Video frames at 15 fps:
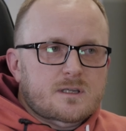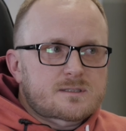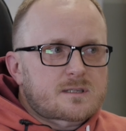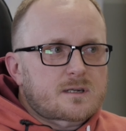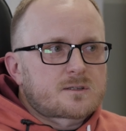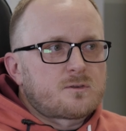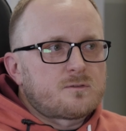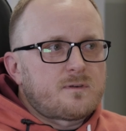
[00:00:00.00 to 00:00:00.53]
jest
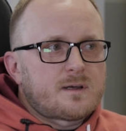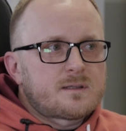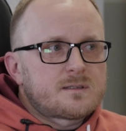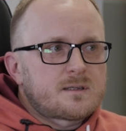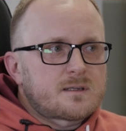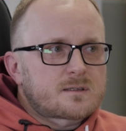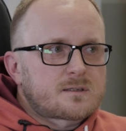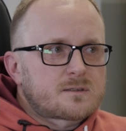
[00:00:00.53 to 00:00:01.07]

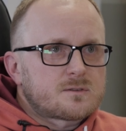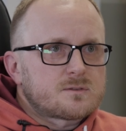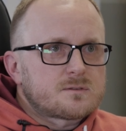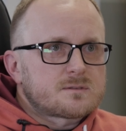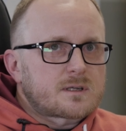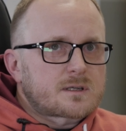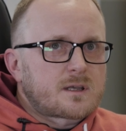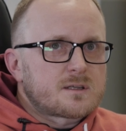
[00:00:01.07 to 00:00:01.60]
traktowany jako
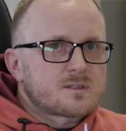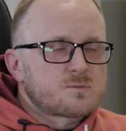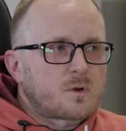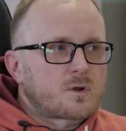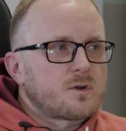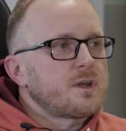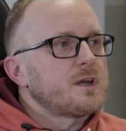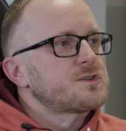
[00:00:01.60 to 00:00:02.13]
takie zło
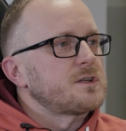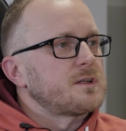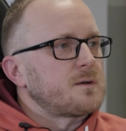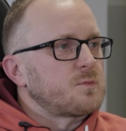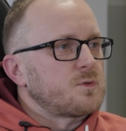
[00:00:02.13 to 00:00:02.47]
konieczne na